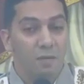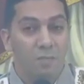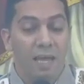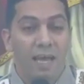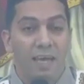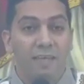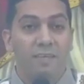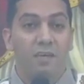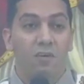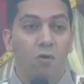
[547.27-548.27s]
من
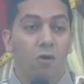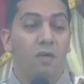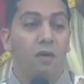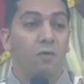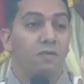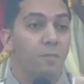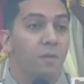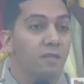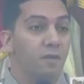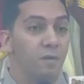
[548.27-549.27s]
حياتك الروحية
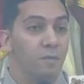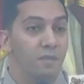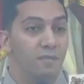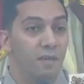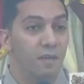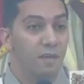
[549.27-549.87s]
وارتباطك بالمسيح